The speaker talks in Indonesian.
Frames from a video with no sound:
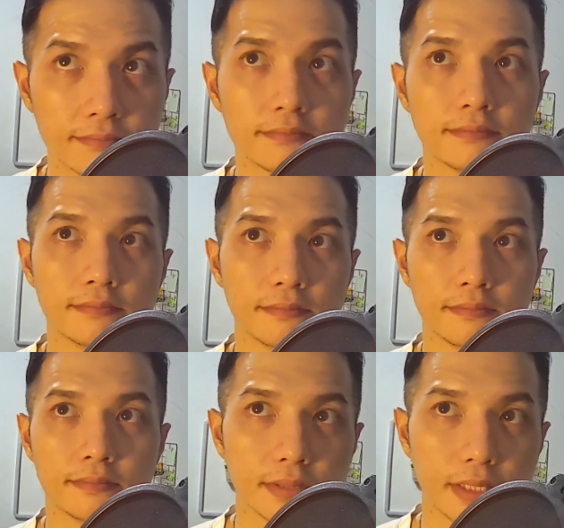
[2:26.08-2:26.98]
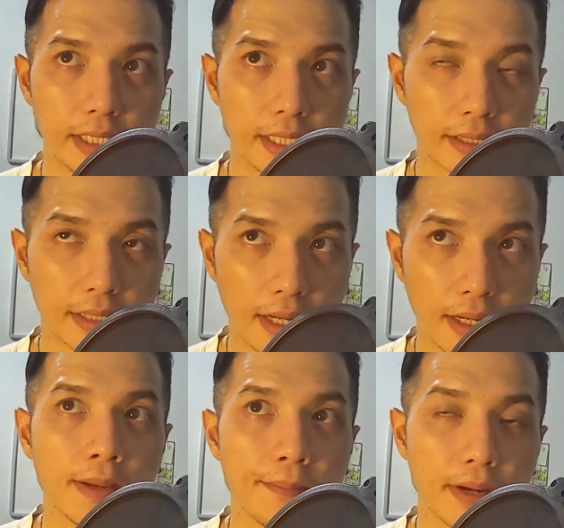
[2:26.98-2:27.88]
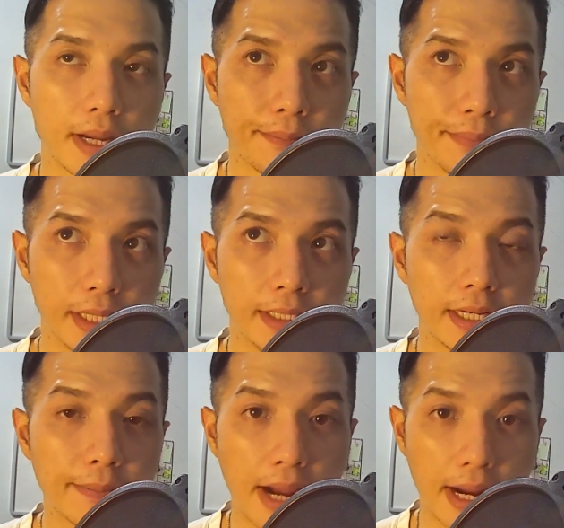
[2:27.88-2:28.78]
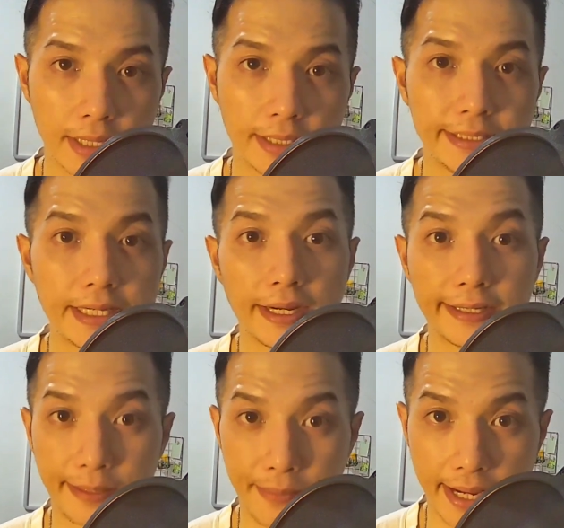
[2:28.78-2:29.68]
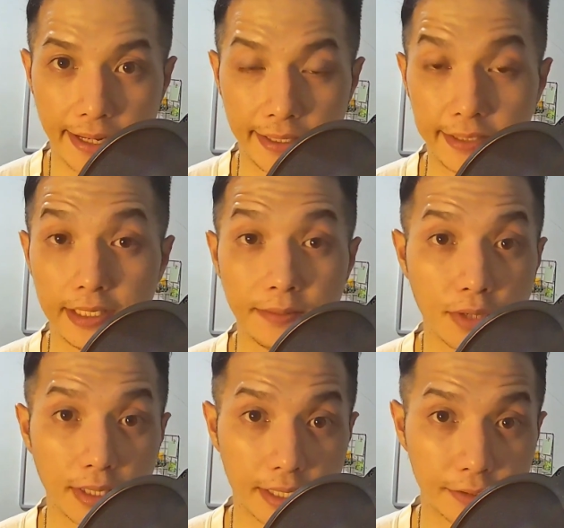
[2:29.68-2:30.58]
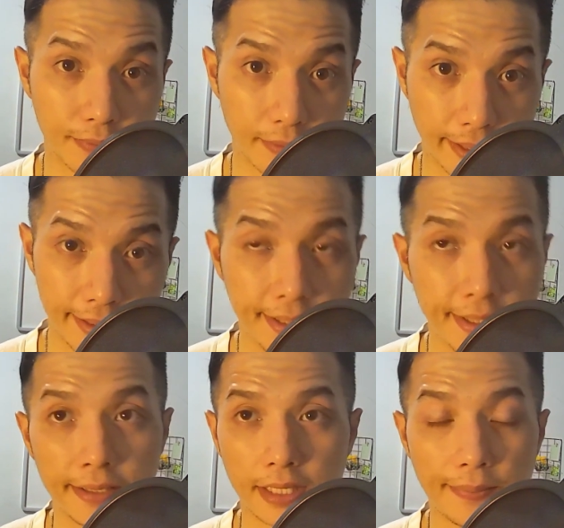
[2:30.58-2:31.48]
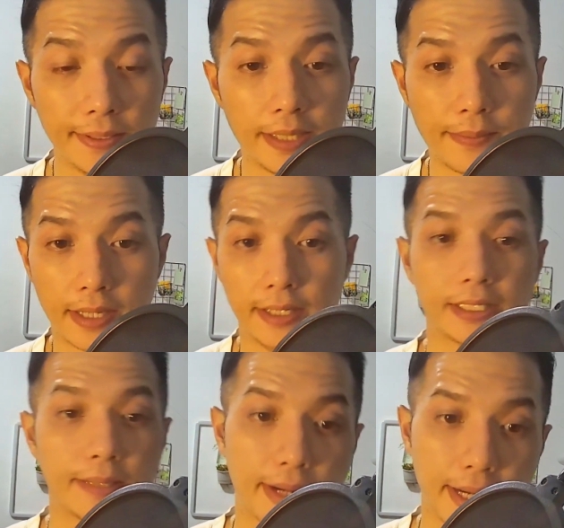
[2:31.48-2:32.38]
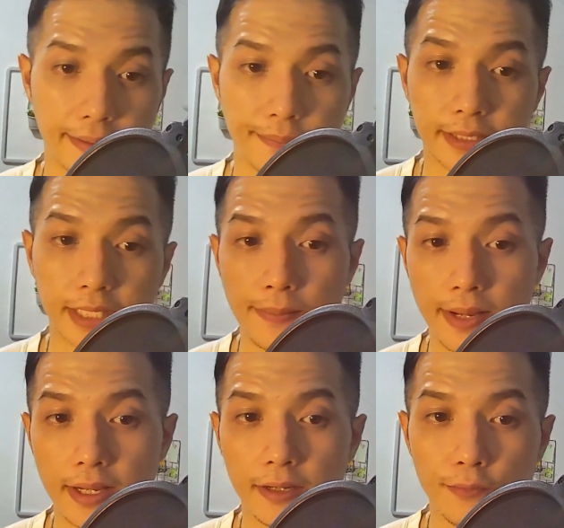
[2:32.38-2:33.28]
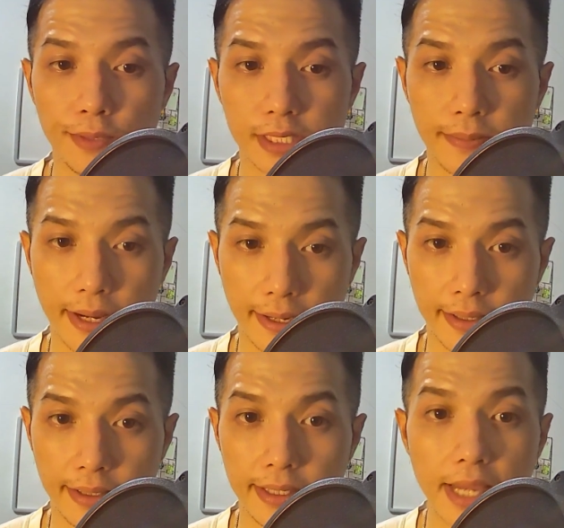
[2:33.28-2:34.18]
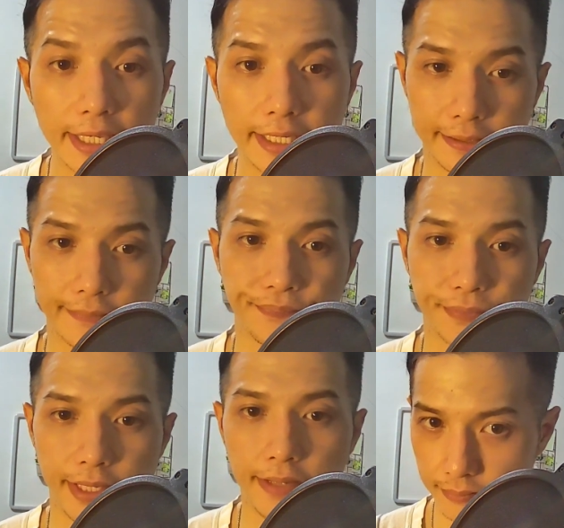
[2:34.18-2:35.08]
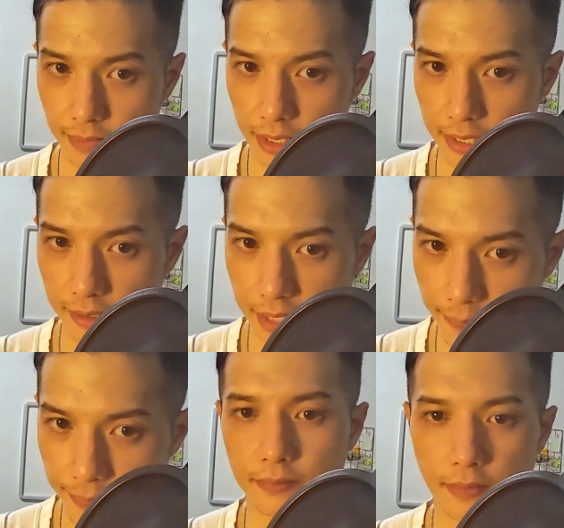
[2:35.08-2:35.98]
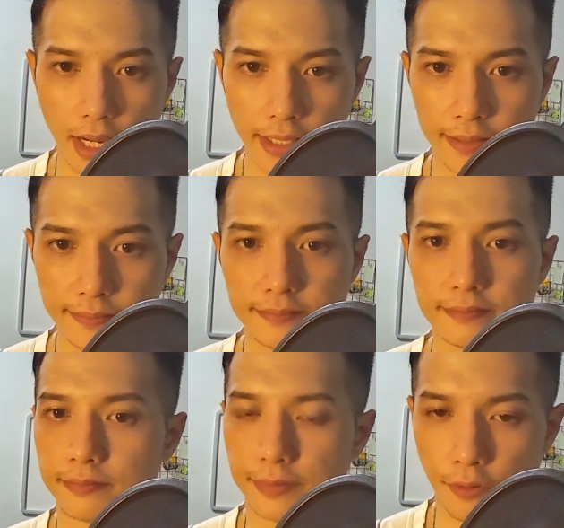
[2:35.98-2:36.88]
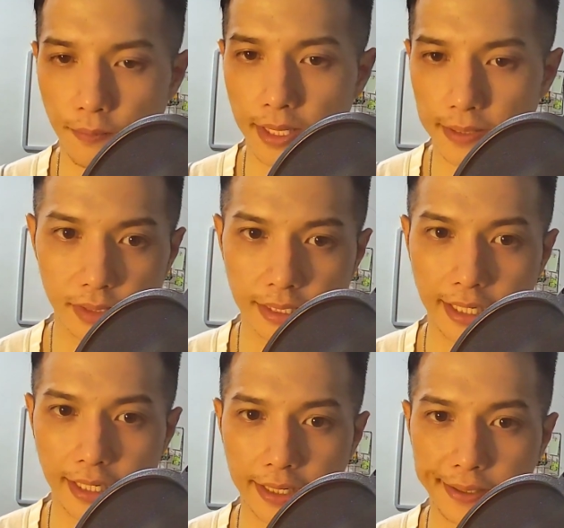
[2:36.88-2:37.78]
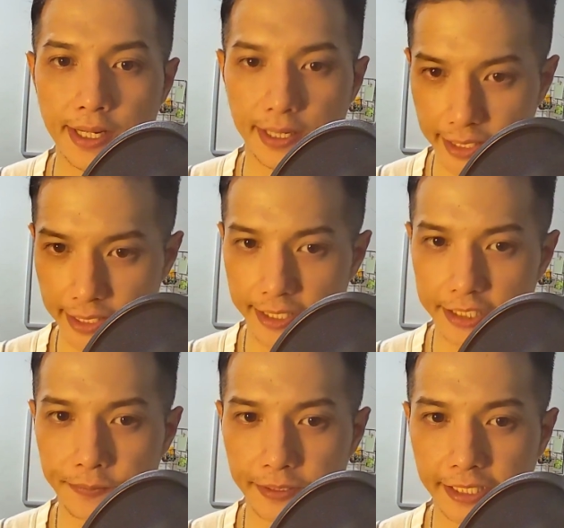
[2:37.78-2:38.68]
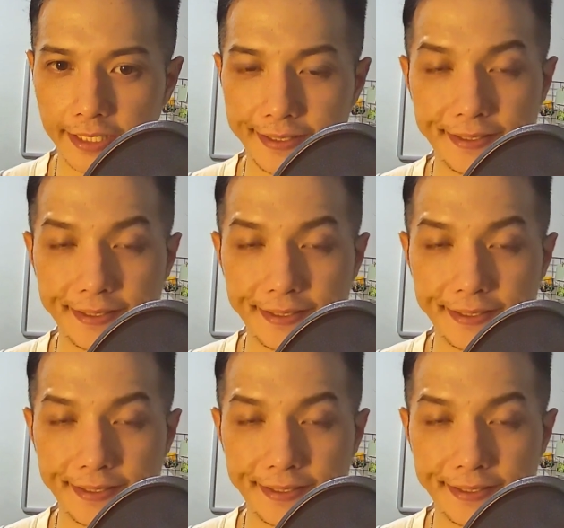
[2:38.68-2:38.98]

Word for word: hmm, kita mengambil dari makanan yang kita makan ya. Jadi bukan dari suplemen, tapi dari makanan yang kita makan. Pertama, lo bisa makan daging ya, daging sapi, ayam, domba dan daging-daging seperti ini.